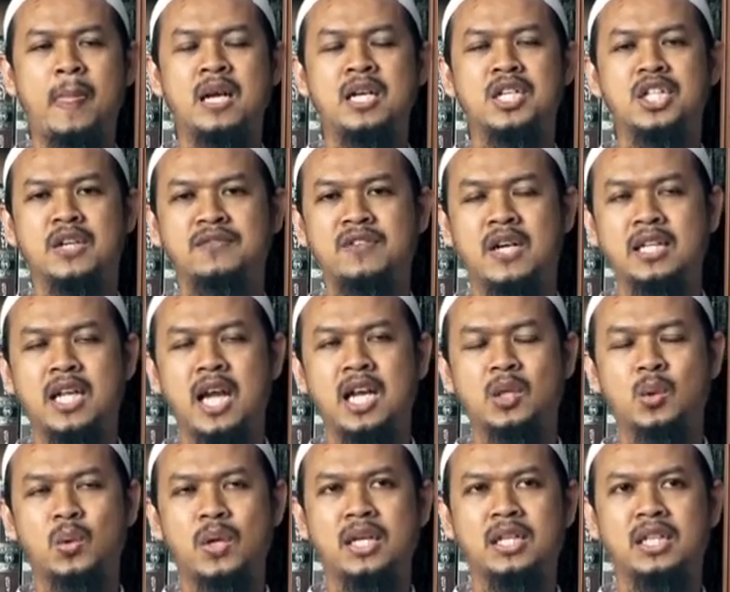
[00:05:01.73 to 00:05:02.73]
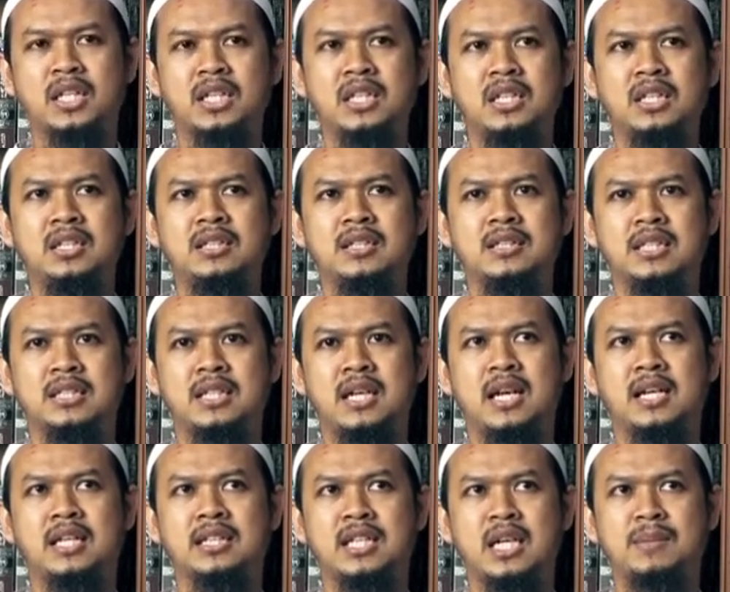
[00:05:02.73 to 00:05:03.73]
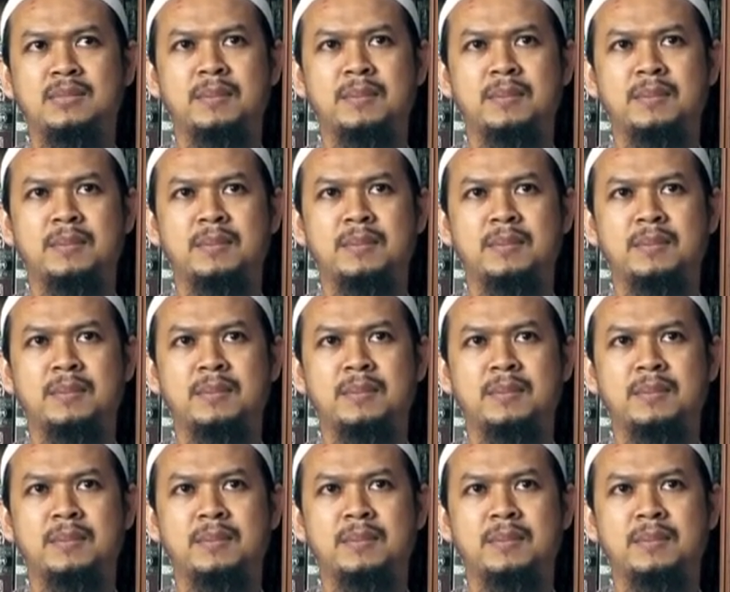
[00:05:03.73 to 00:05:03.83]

syafaat Al-Quran ini setelah kita